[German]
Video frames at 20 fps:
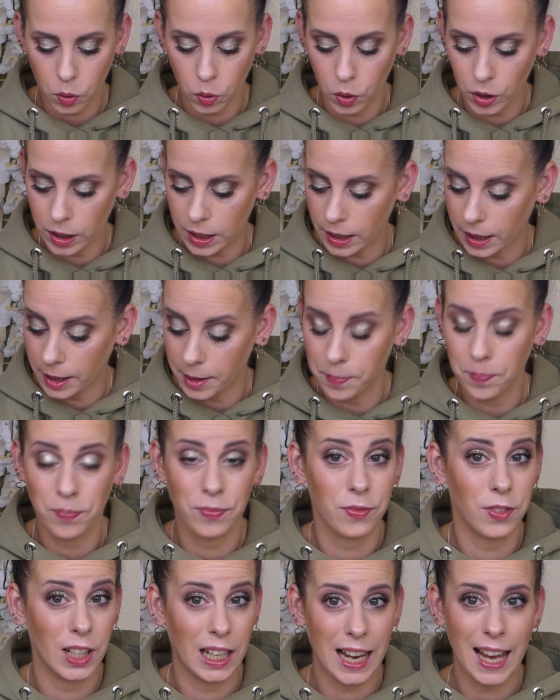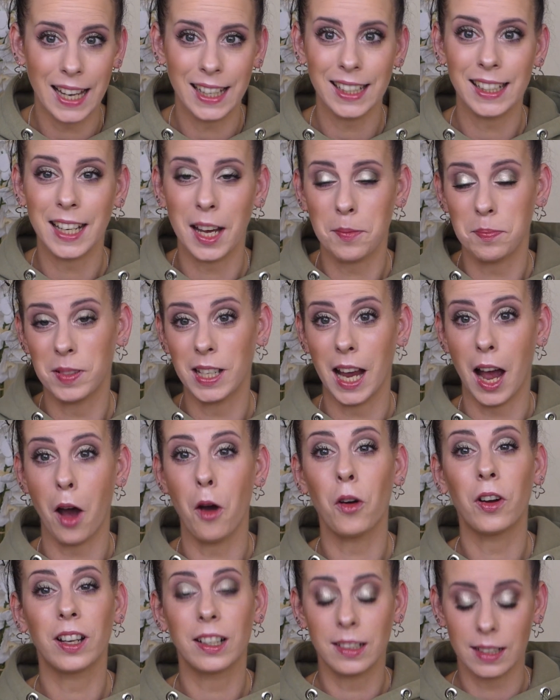Und ähm, vielleicht habt ihr
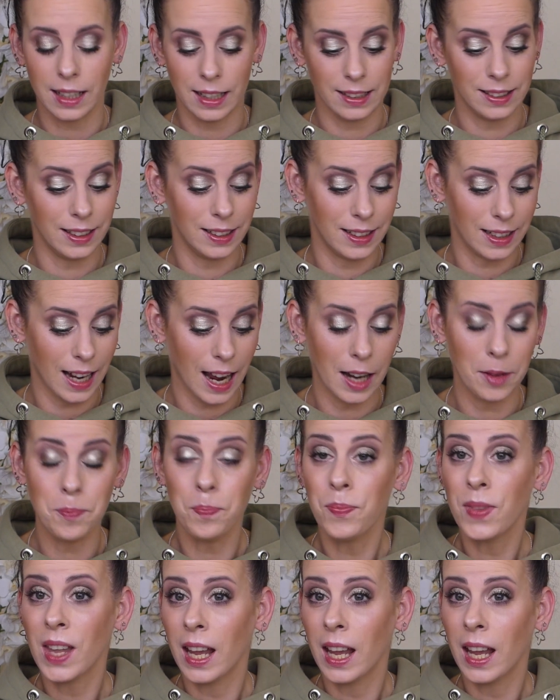auch Interesse dran.